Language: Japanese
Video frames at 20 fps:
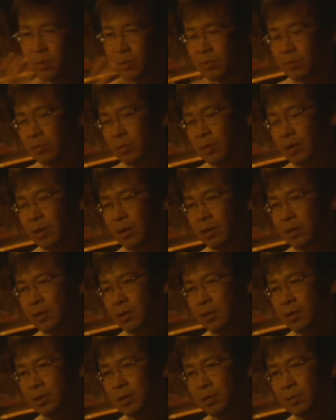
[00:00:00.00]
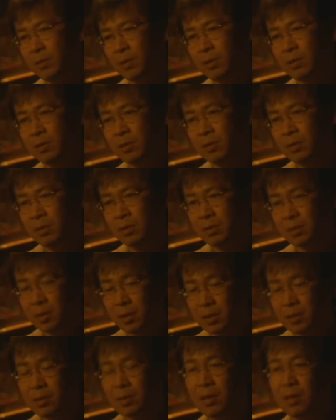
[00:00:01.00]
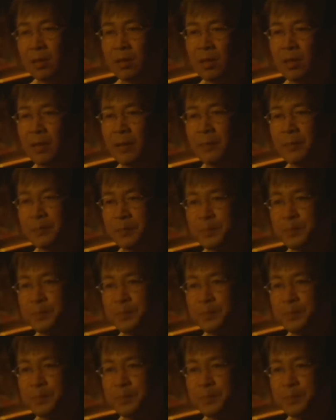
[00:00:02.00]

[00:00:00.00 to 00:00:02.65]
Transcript: 機能の中で一番繊細で